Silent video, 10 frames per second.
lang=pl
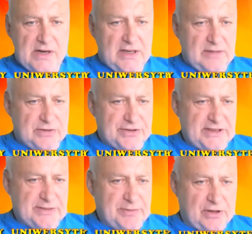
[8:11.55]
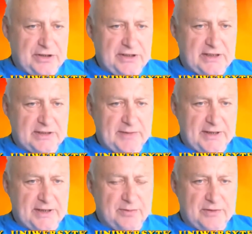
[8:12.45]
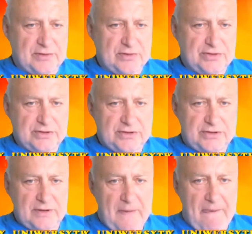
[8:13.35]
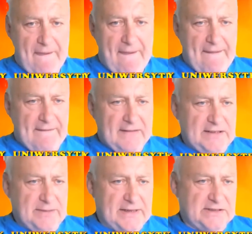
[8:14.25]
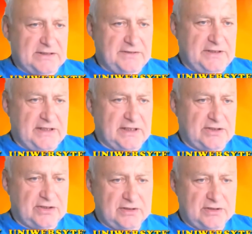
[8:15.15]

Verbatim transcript: A można spokojnie hetmanem powrócić. I nie bardzo widać,